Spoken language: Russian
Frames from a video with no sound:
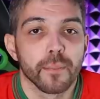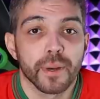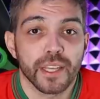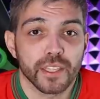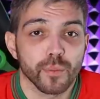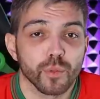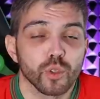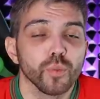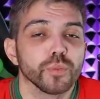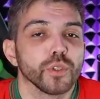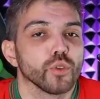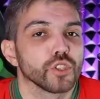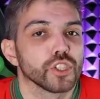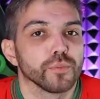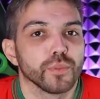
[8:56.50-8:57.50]
При этом клуб
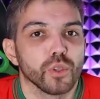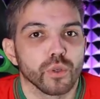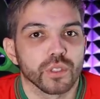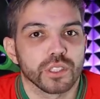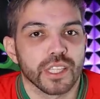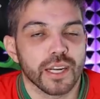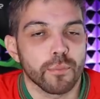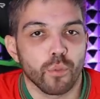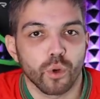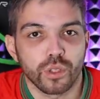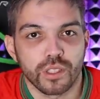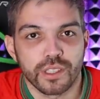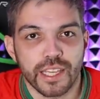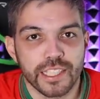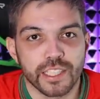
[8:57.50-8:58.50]
не очень много
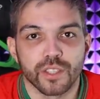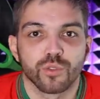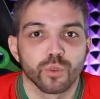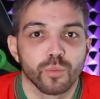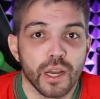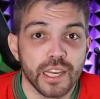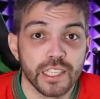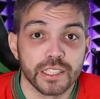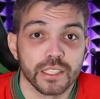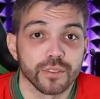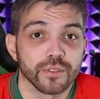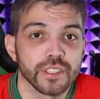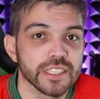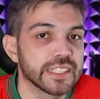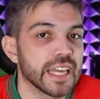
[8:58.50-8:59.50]
заработал на этих
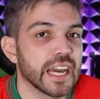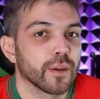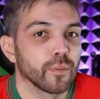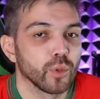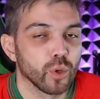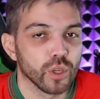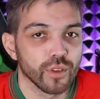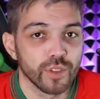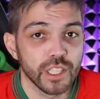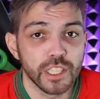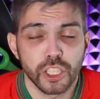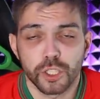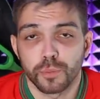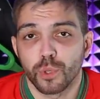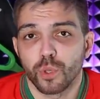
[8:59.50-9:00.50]
футболистов. Не так много в
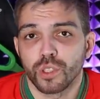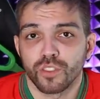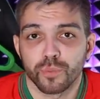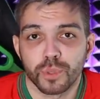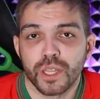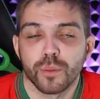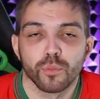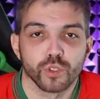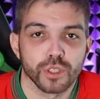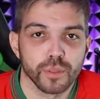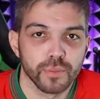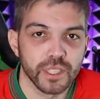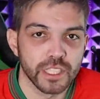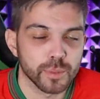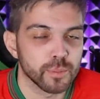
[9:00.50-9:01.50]
Лиге Чемпионов, потому что
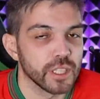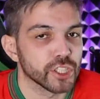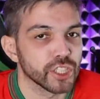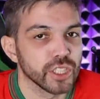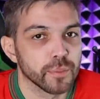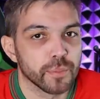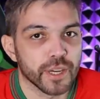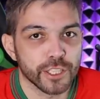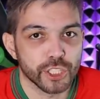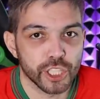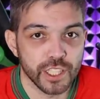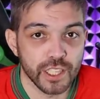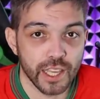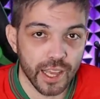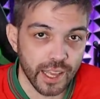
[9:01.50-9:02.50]
были сплошные
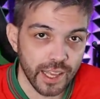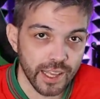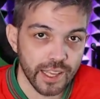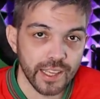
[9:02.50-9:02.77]
поражения.